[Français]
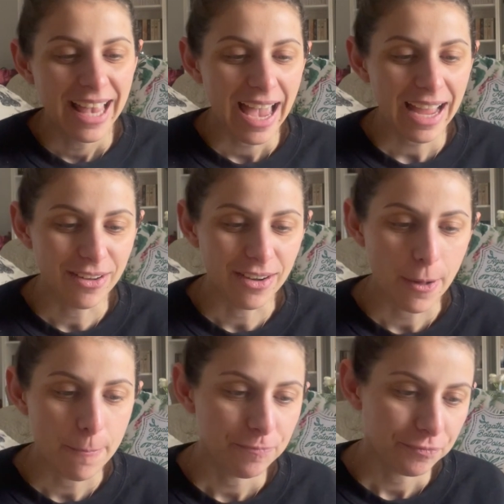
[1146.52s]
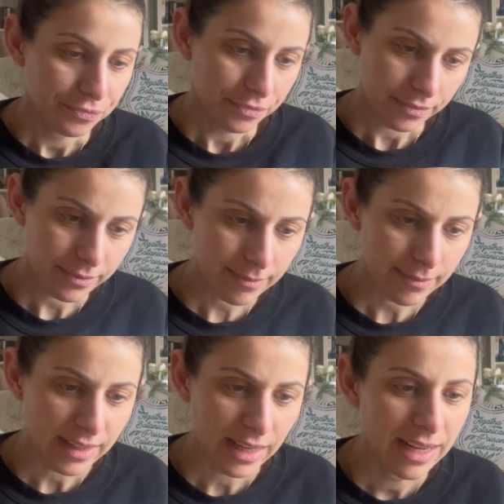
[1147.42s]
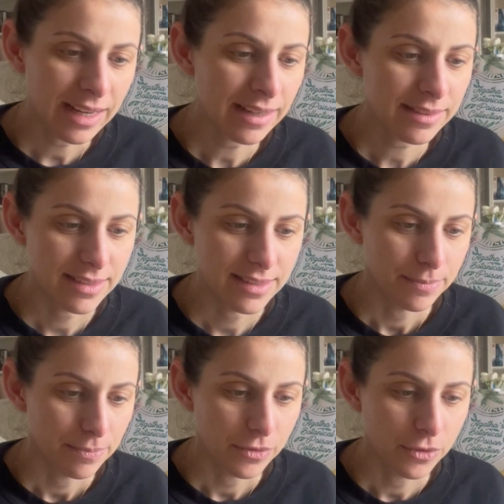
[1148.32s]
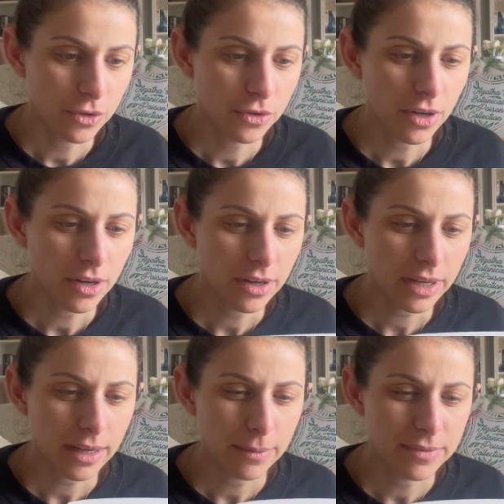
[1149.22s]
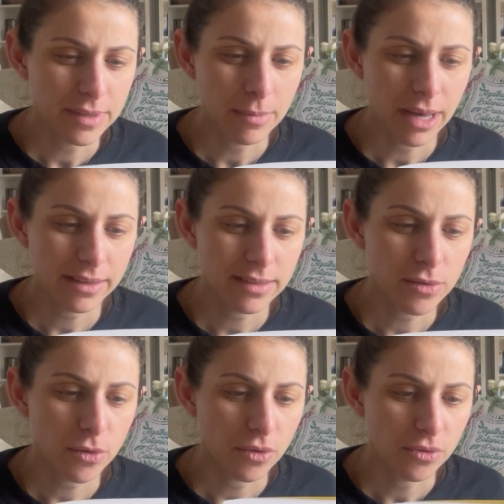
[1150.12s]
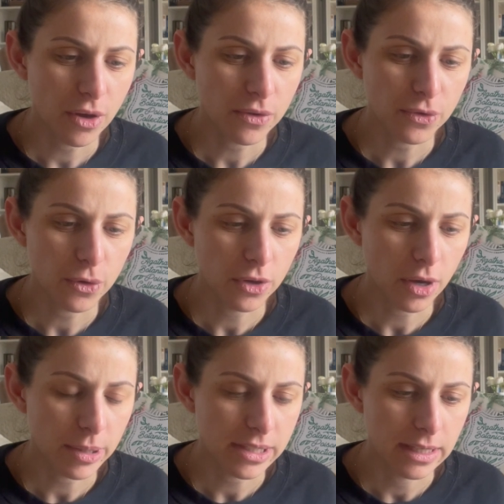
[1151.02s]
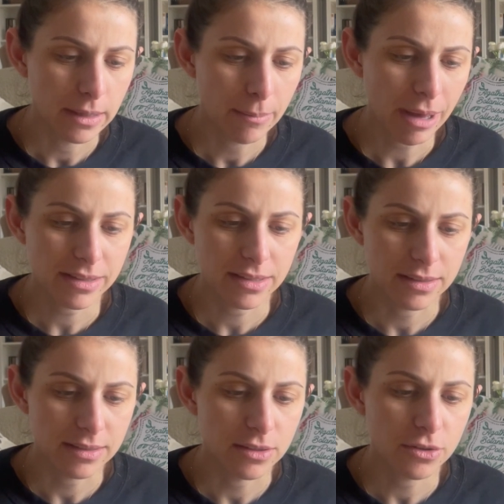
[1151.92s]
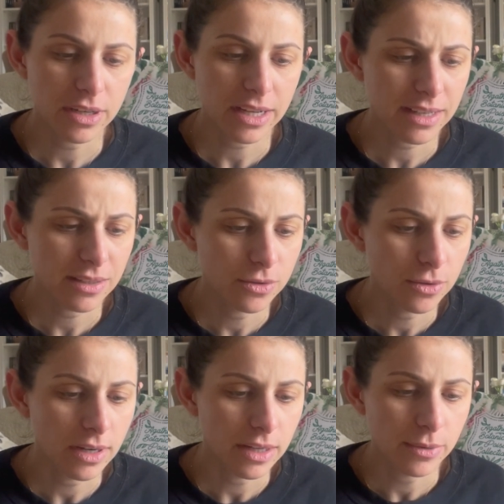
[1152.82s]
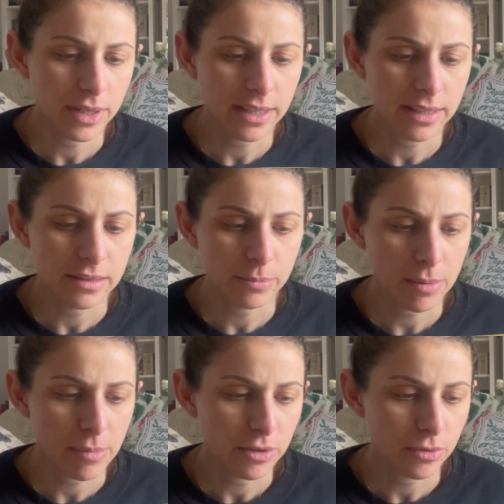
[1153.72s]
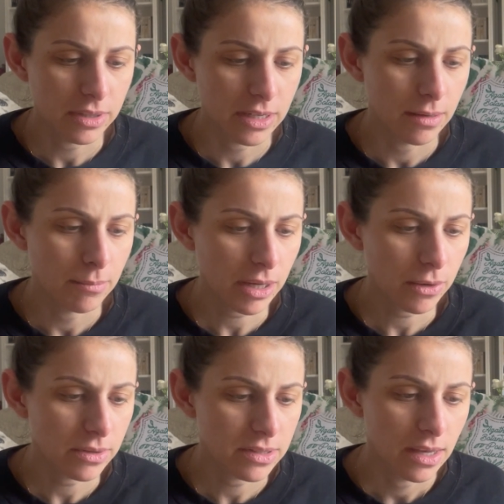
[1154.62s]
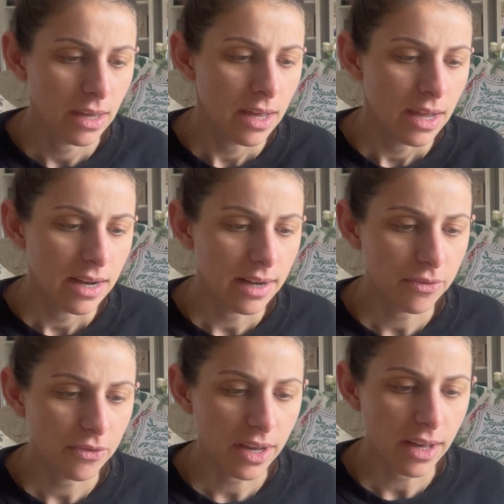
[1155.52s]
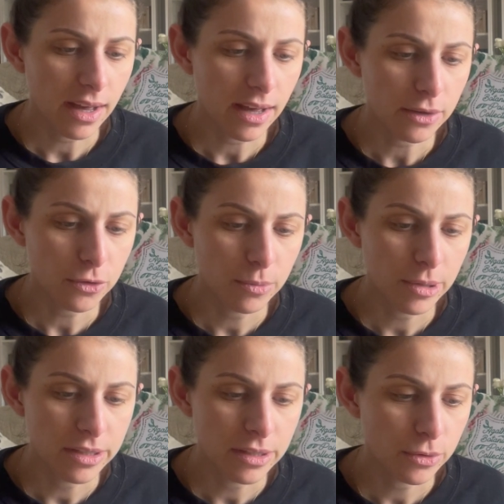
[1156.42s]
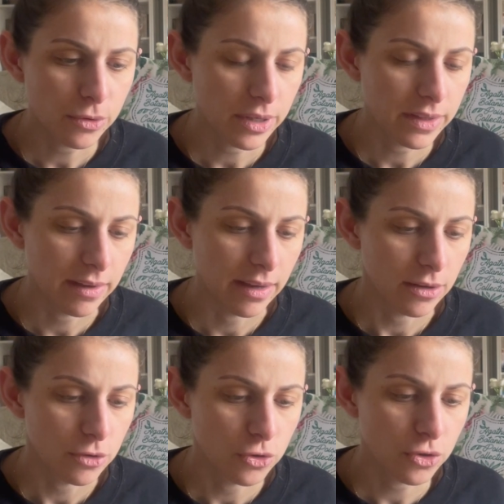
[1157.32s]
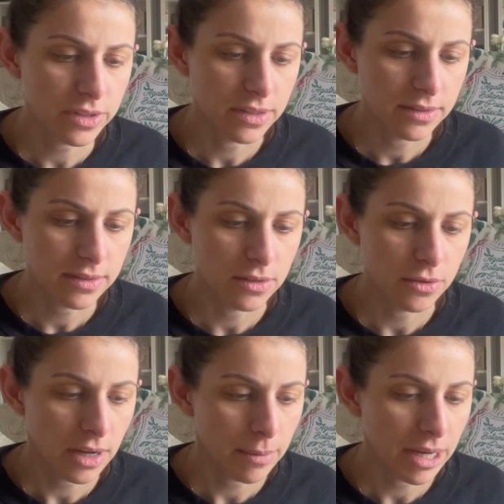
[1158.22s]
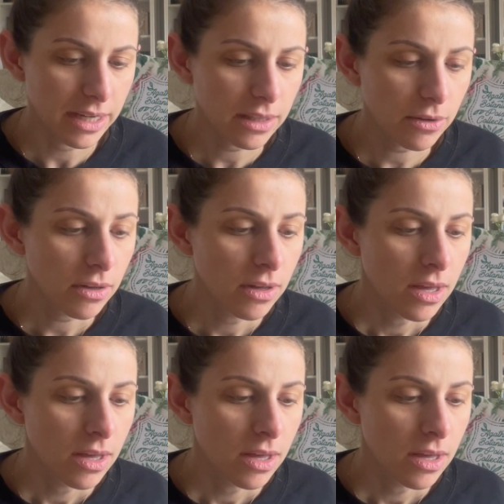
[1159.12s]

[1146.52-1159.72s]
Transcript: Alors, lundi, Dottore Di Martino, veuf au cœur brisé. Mardi, Signora Rizzo, la doyenne à l'esprit mal tourné. Mercredi, les Ferrara Cubeni autoritaire. Jeudi, Signora Marino,